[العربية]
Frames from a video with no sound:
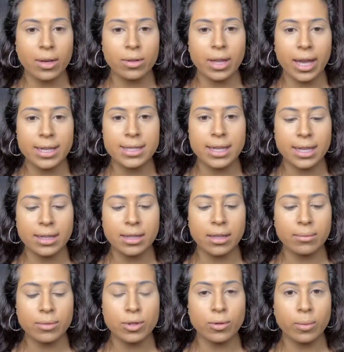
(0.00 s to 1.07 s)
هاخد عادي
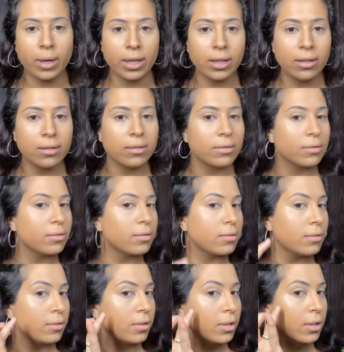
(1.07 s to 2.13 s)
جدا بصباعي
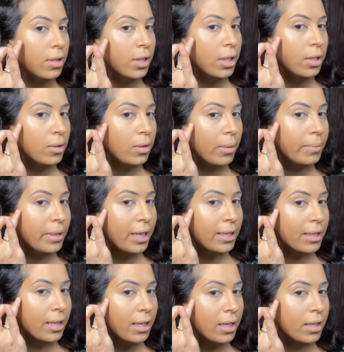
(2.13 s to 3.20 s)
وابدا ان
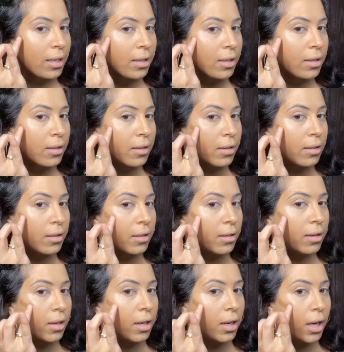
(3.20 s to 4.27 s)
انا
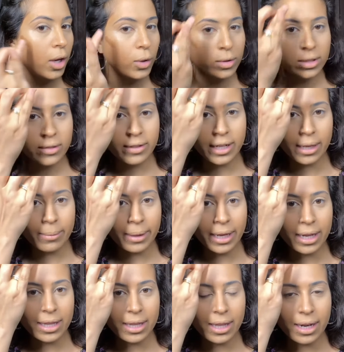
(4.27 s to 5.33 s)
احط في
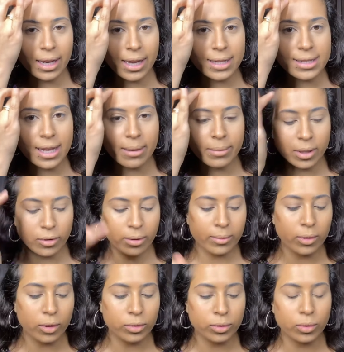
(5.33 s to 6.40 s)
الاماكن اللي انا عايزه اعمل كريم
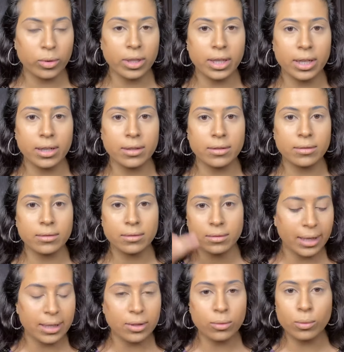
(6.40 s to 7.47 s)
كونتور ليها
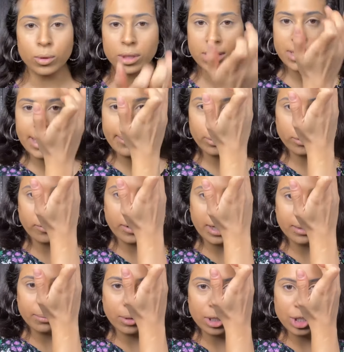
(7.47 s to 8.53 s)
انتوا ممكن تستعملوا فلات
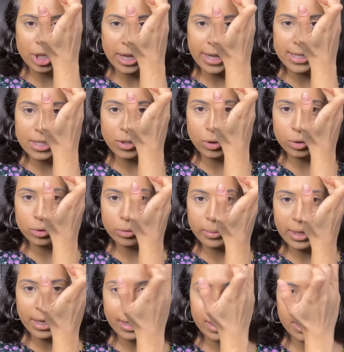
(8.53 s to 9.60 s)
براش عادي تحطوا
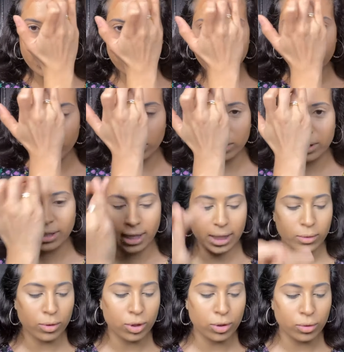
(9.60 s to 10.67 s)
بيها البرودكت على
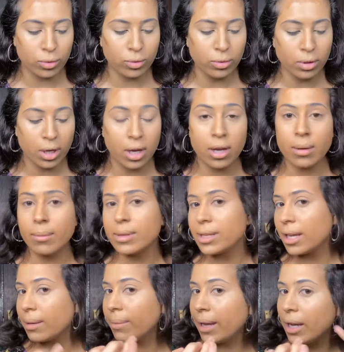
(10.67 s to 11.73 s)
وشكم بس
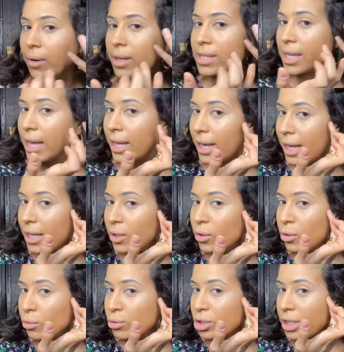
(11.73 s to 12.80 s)
انا بحاول اسهل عليكم
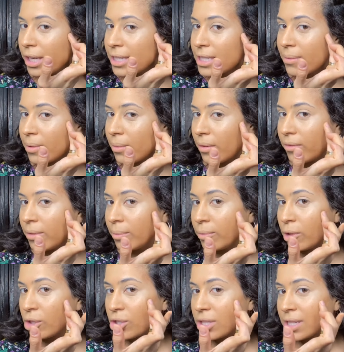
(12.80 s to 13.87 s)
انه مش لازم يبقى فيه
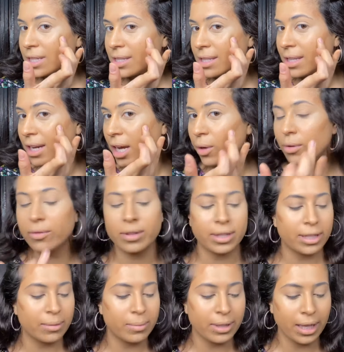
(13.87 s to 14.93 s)
براشز كتير قوي في
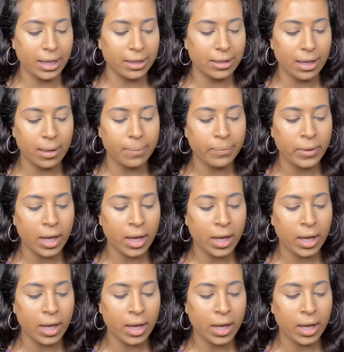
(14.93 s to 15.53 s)
الكيت بتاعتنا